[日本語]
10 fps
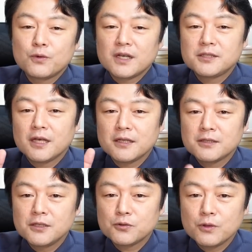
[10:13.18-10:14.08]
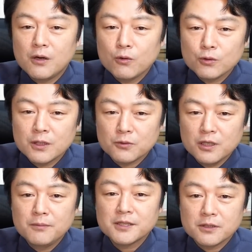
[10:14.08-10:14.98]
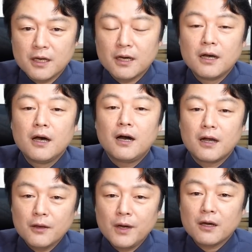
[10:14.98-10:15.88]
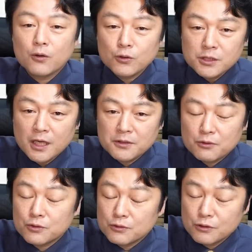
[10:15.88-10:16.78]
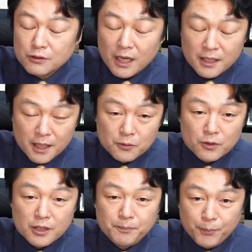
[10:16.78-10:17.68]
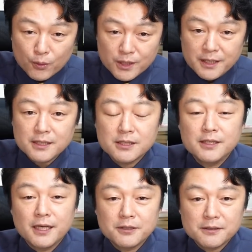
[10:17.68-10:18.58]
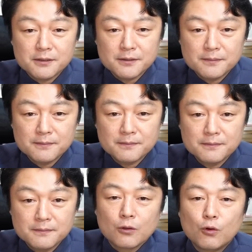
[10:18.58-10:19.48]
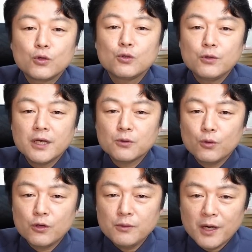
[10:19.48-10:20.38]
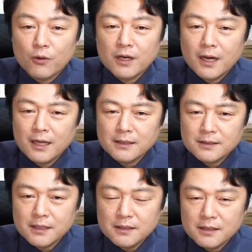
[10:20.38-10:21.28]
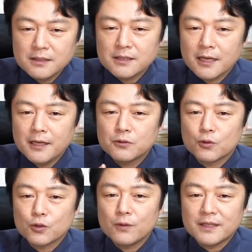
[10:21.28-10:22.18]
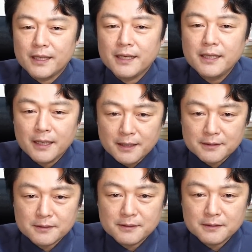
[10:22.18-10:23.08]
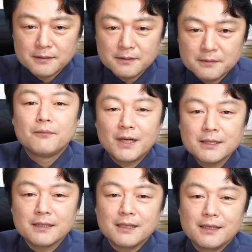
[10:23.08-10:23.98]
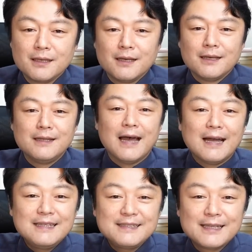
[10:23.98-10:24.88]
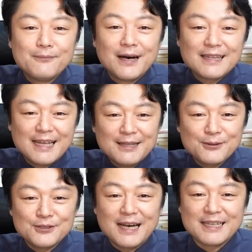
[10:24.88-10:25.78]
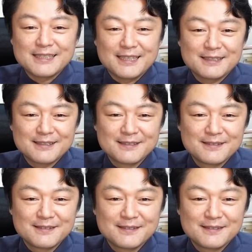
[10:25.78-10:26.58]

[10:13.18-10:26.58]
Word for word: は悲惨な戦争が起こったと言いますが、あれはロシアによるウクライナへの一方的な侵略です。強盗や通り魔を完全に避けることはできないんです。まさに何様だという話です。